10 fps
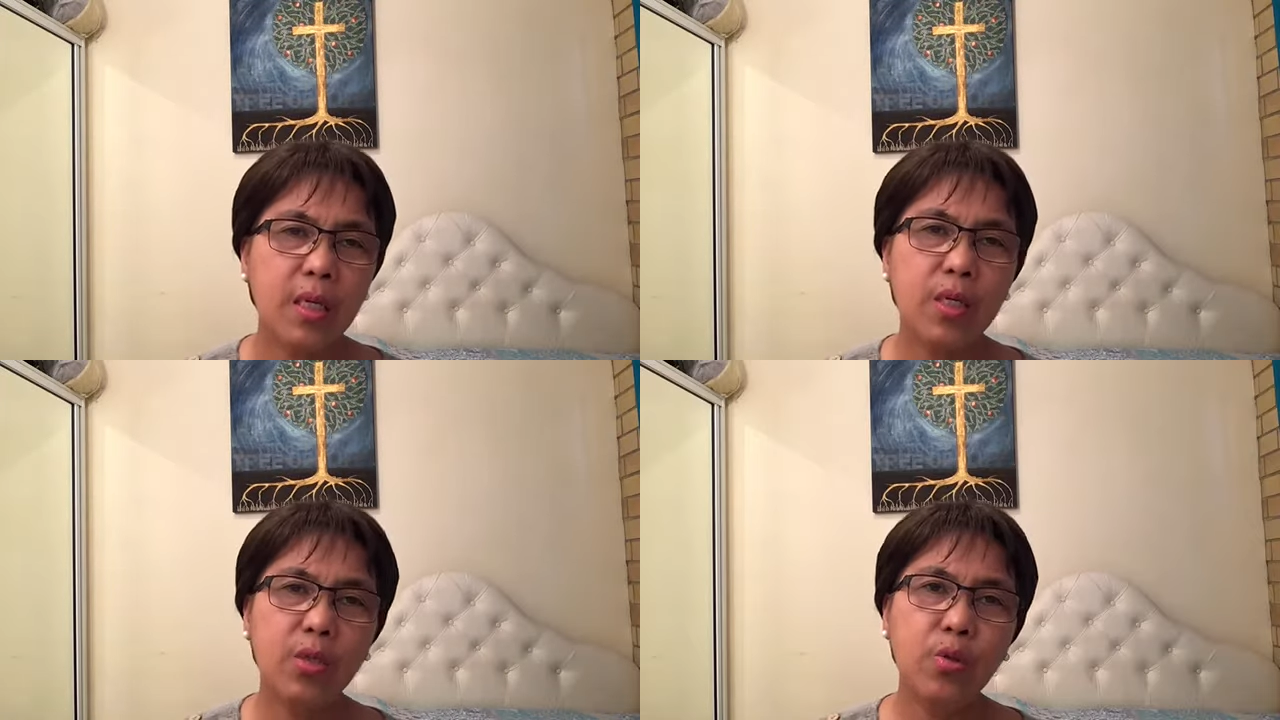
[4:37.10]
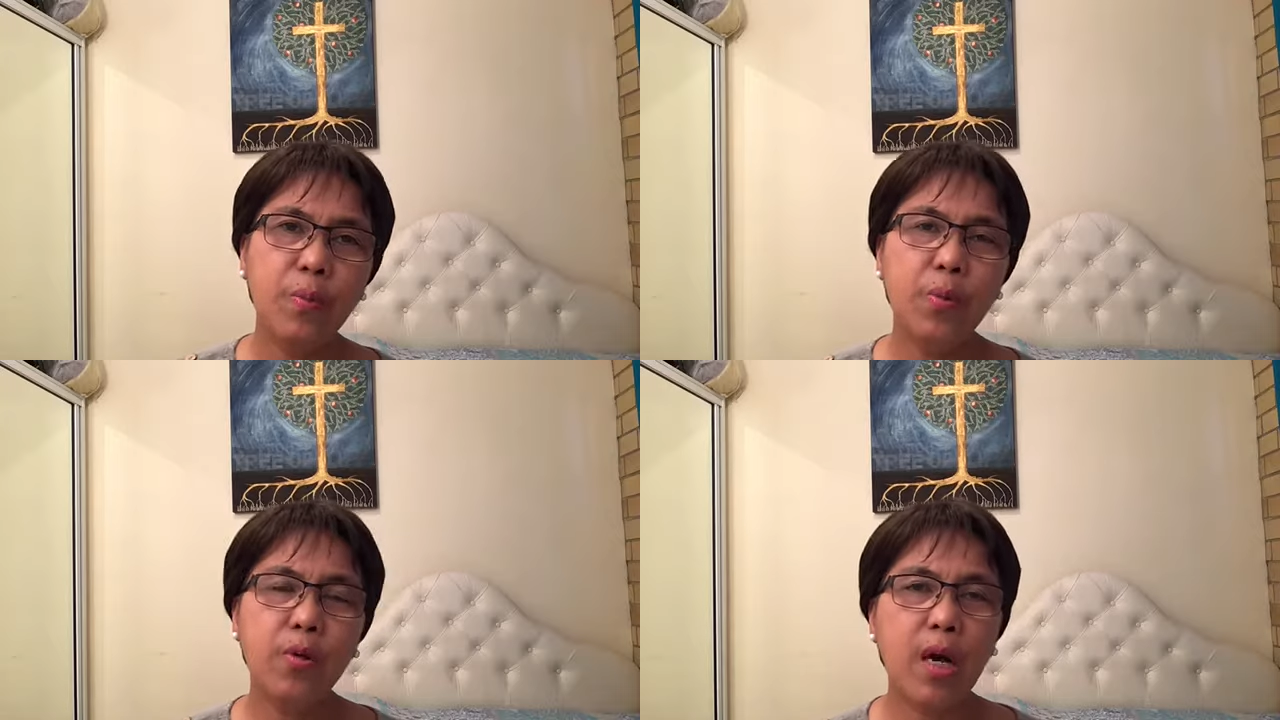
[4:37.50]
yung
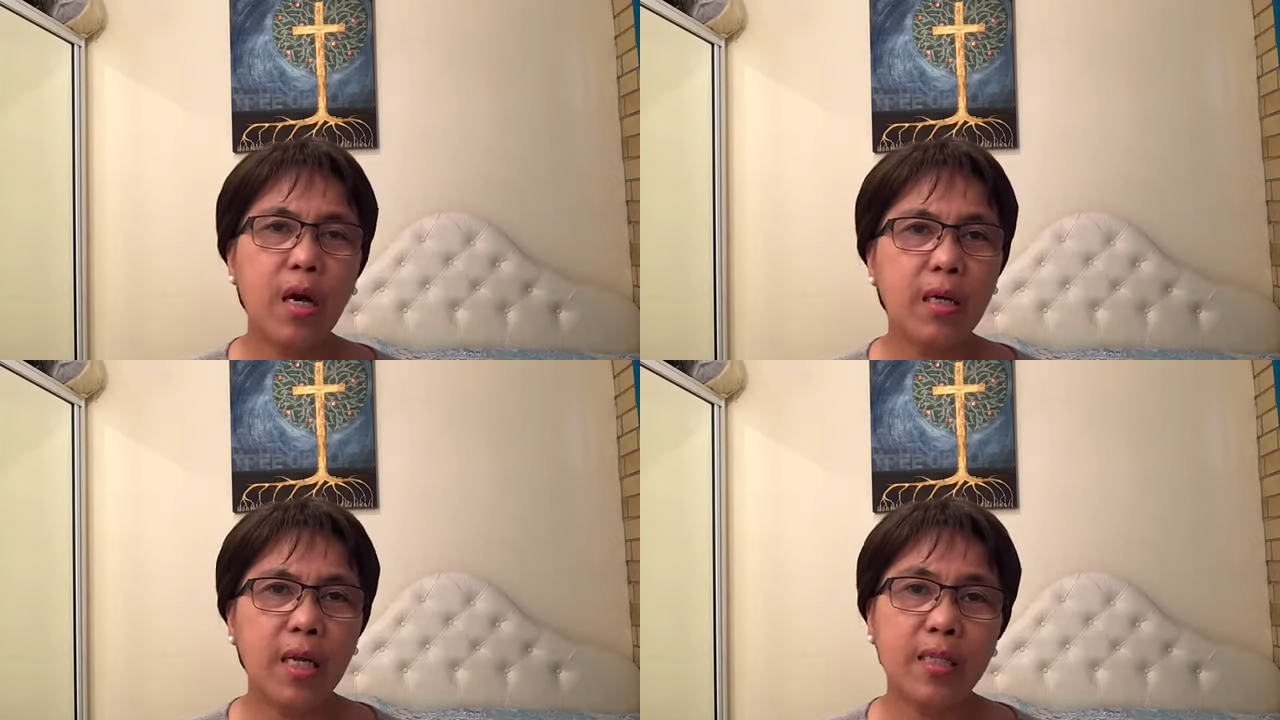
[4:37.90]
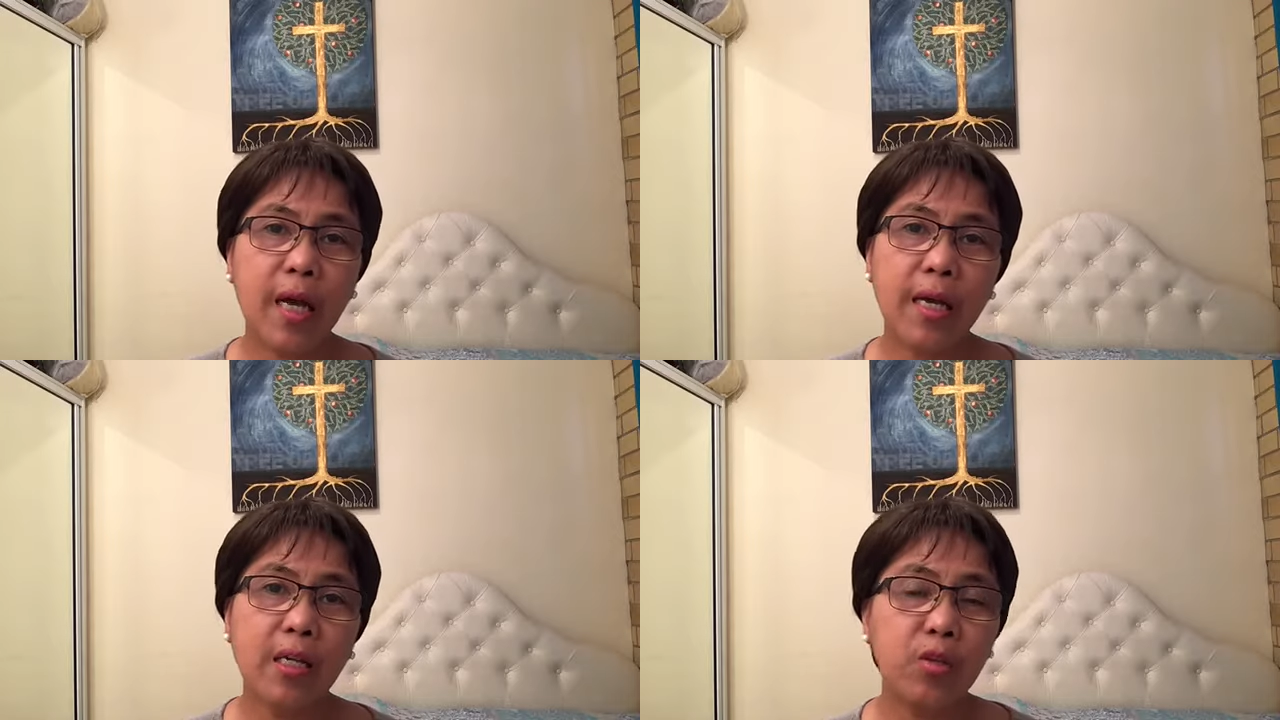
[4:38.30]
pong uh,
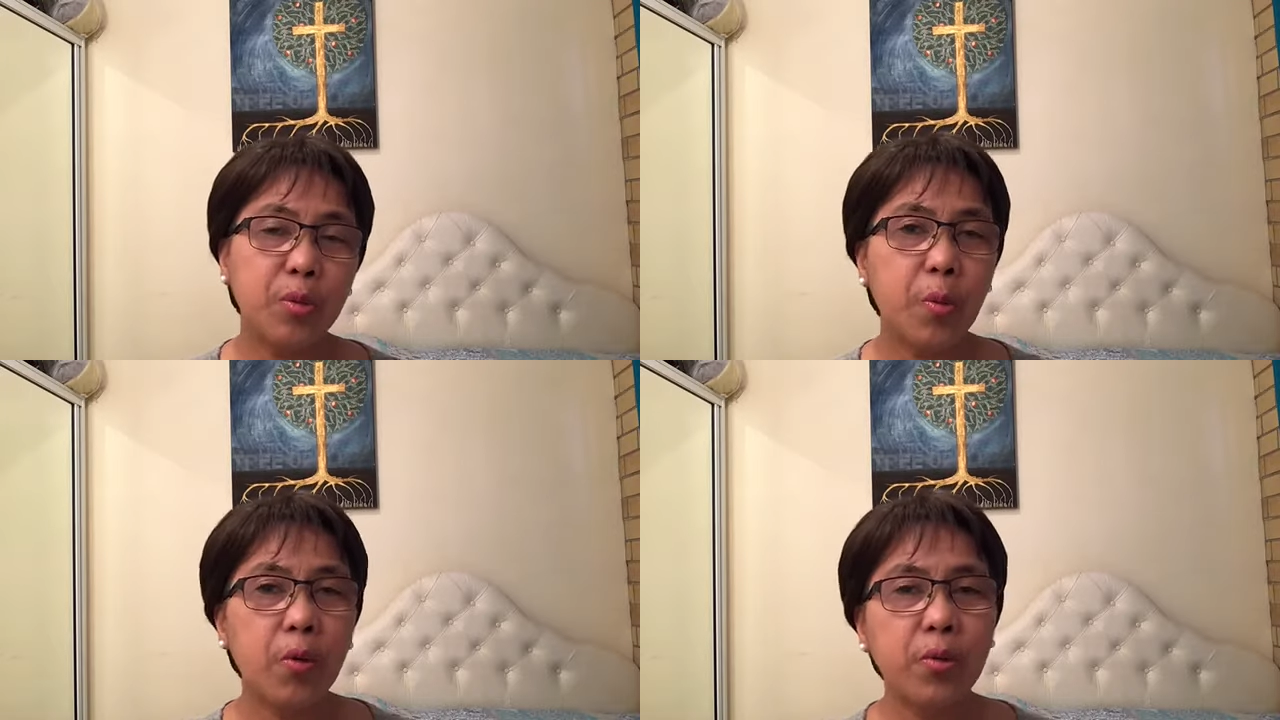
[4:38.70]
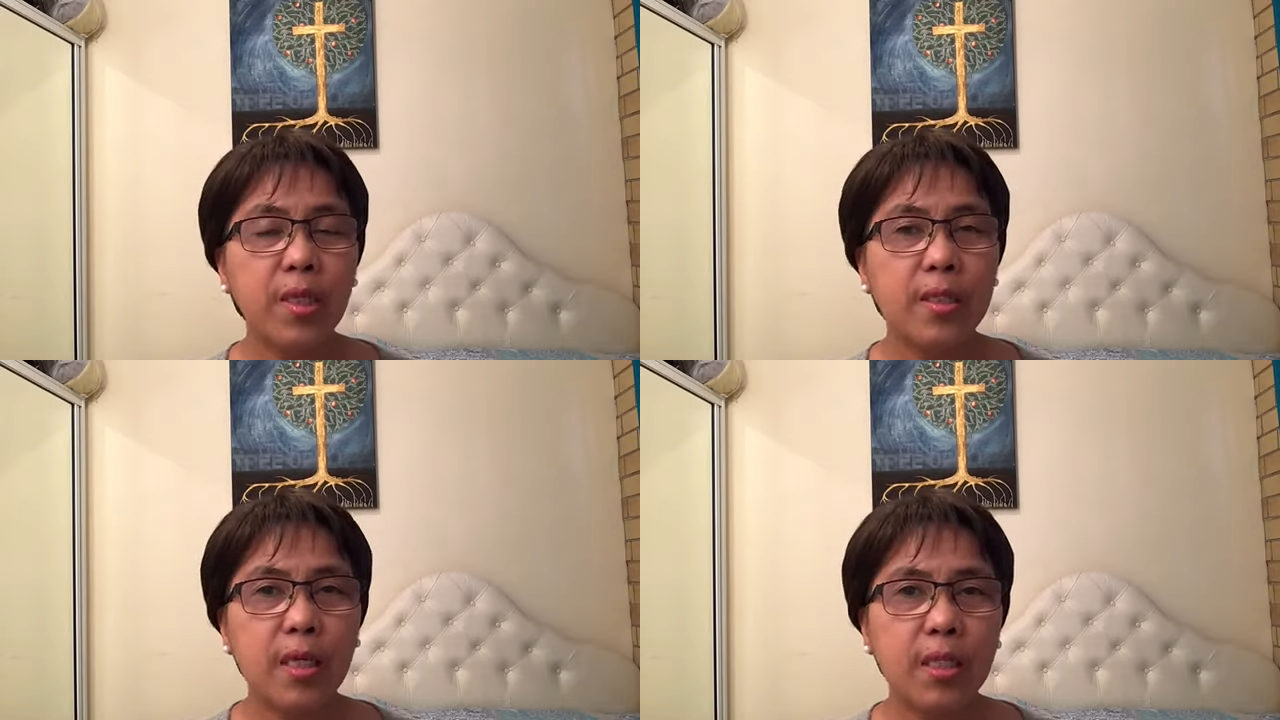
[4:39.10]
na-diagnose po ako
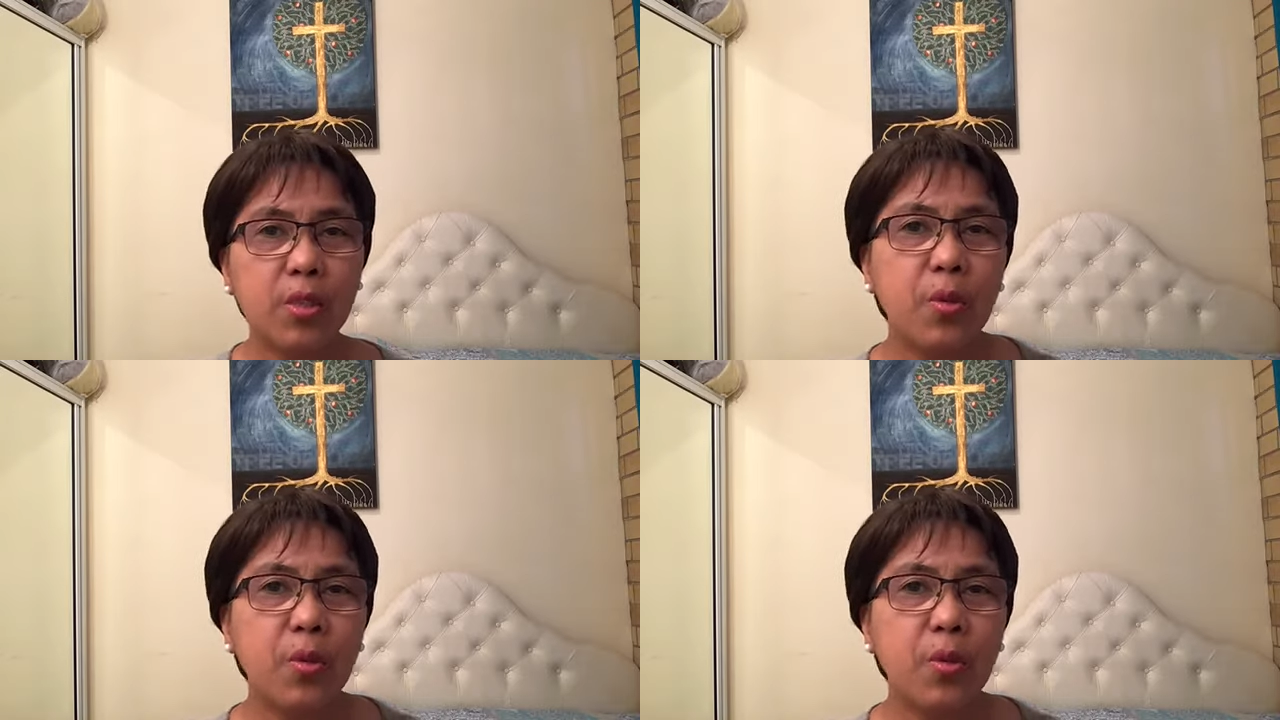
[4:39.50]
ng sakit